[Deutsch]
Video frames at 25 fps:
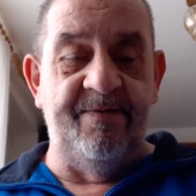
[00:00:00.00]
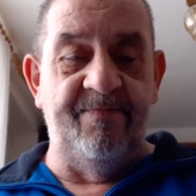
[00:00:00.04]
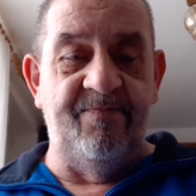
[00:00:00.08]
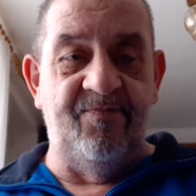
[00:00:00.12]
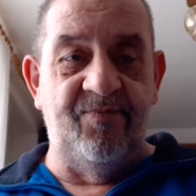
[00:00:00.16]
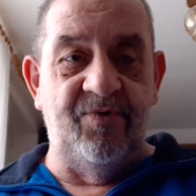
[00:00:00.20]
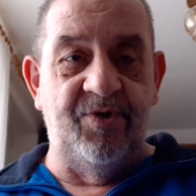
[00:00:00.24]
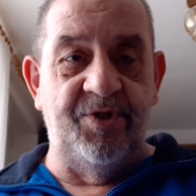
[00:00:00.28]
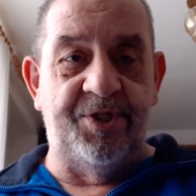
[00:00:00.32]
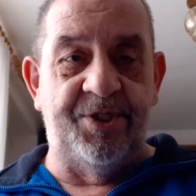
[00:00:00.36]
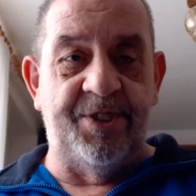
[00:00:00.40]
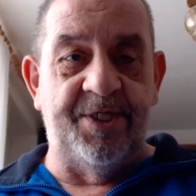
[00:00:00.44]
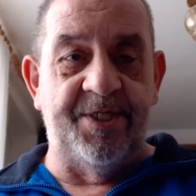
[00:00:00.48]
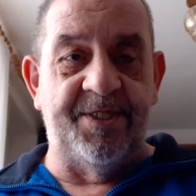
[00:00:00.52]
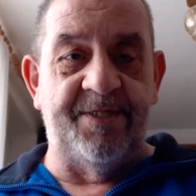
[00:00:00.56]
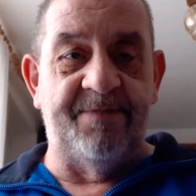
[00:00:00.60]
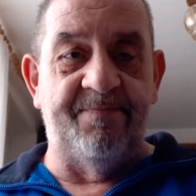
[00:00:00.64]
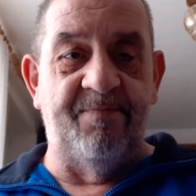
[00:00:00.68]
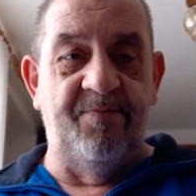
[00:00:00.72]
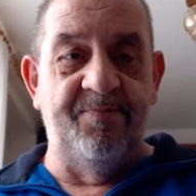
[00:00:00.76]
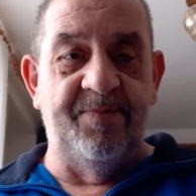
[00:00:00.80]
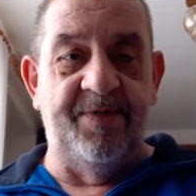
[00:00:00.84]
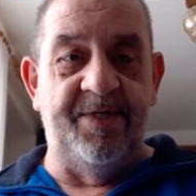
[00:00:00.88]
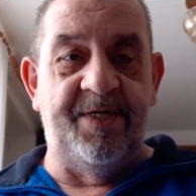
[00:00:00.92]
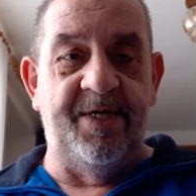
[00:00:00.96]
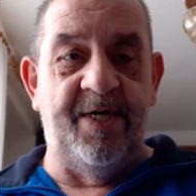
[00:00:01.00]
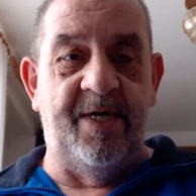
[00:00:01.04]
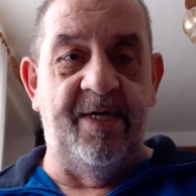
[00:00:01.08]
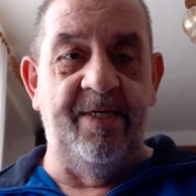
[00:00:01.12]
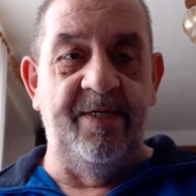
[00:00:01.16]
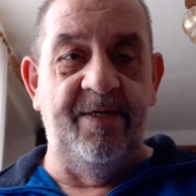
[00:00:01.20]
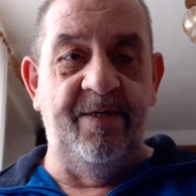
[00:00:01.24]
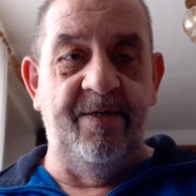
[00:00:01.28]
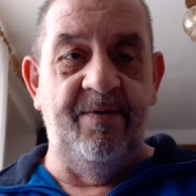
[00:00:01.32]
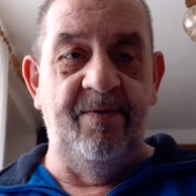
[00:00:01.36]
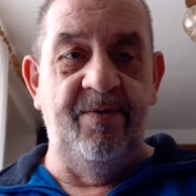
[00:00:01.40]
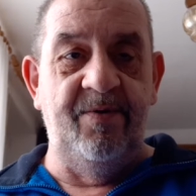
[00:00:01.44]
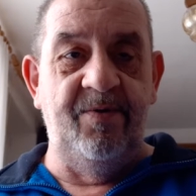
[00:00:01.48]
wo ich jetzt
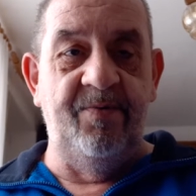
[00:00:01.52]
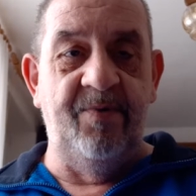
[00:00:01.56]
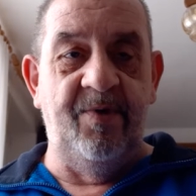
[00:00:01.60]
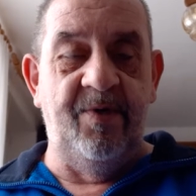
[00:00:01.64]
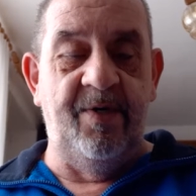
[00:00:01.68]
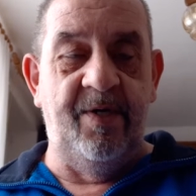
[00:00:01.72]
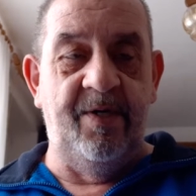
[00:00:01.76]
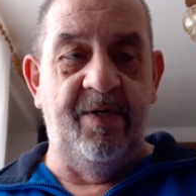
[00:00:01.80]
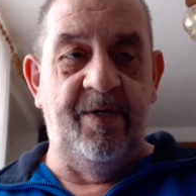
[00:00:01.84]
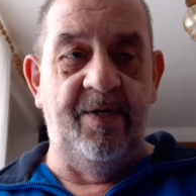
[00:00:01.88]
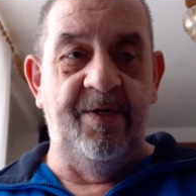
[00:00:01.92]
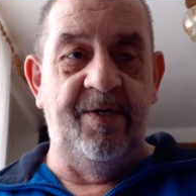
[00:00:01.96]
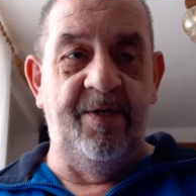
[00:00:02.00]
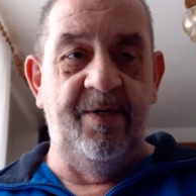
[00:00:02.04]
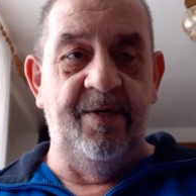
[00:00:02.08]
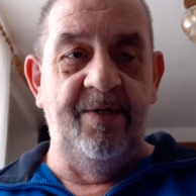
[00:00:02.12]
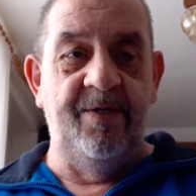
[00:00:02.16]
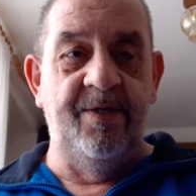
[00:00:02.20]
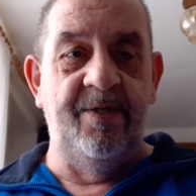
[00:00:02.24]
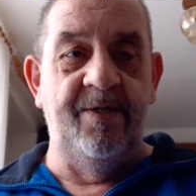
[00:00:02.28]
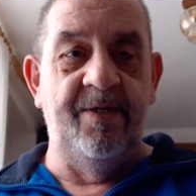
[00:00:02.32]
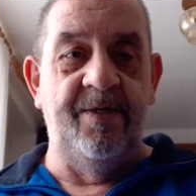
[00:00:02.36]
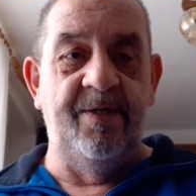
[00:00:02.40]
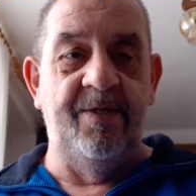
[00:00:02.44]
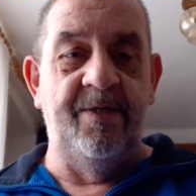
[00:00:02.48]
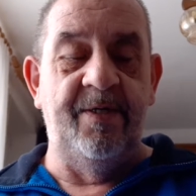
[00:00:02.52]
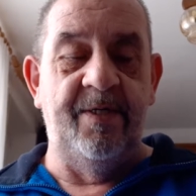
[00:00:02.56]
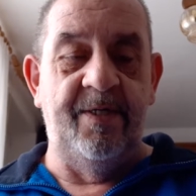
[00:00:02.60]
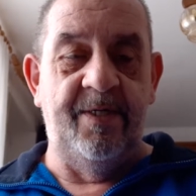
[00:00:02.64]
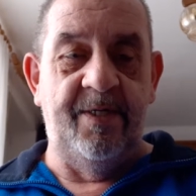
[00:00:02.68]
momentan über äh,